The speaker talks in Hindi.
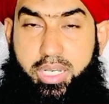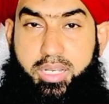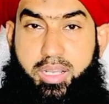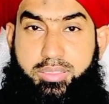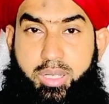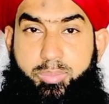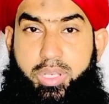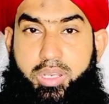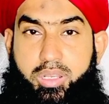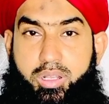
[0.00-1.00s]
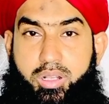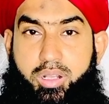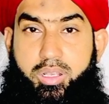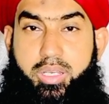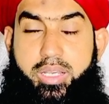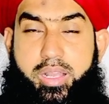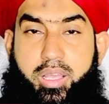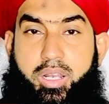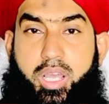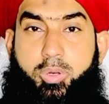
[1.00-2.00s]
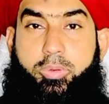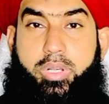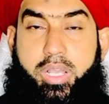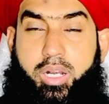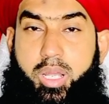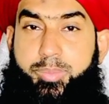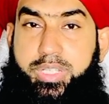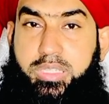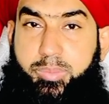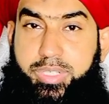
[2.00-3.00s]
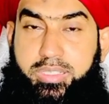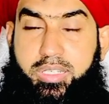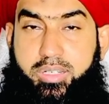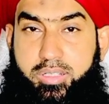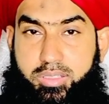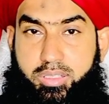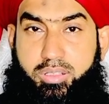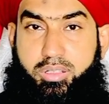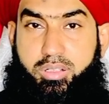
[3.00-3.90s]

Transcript: एक आज हम हैं कि हलाल और हराम की तमीज़ नहीं करते